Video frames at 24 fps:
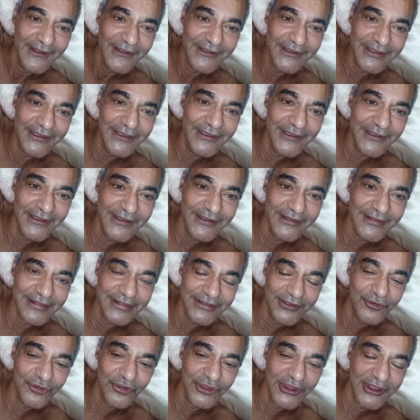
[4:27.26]
que
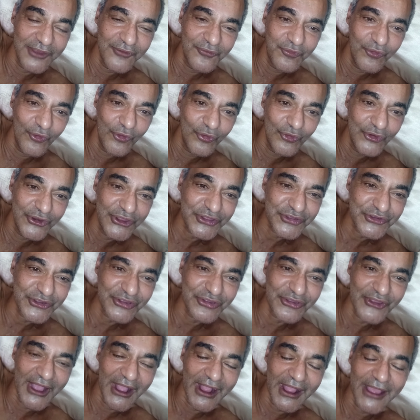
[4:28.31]
Deus levou, o Nisca
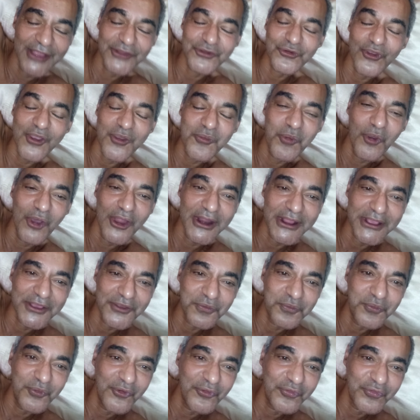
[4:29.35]
Zagar, joguei bola com
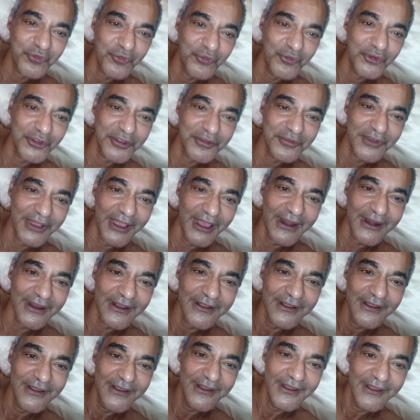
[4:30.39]
esse povo todo, cara.
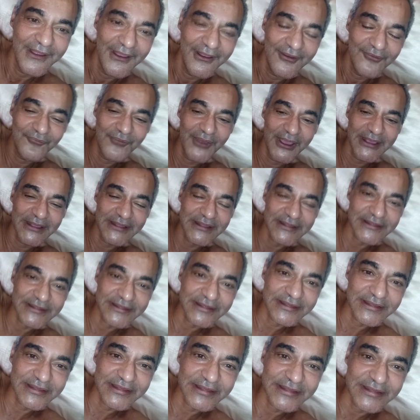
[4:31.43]

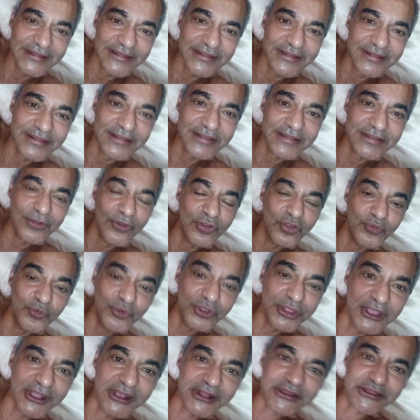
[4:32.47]
Mas todo
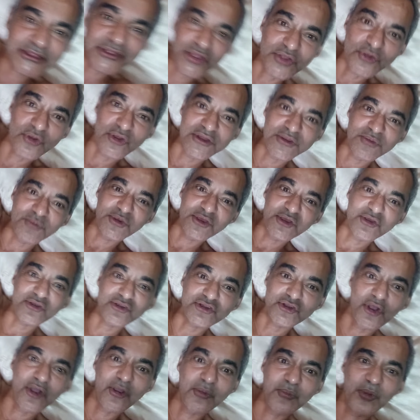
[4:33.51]
mundo acreditou em mim que eu
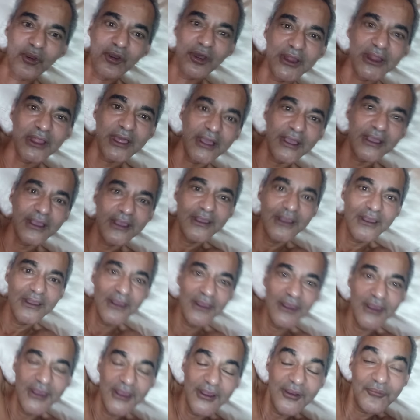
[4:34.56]
jogo bola.
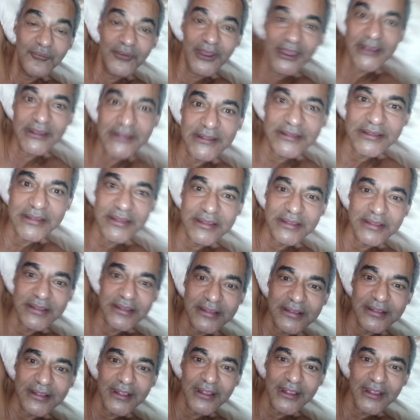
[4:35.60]
Mas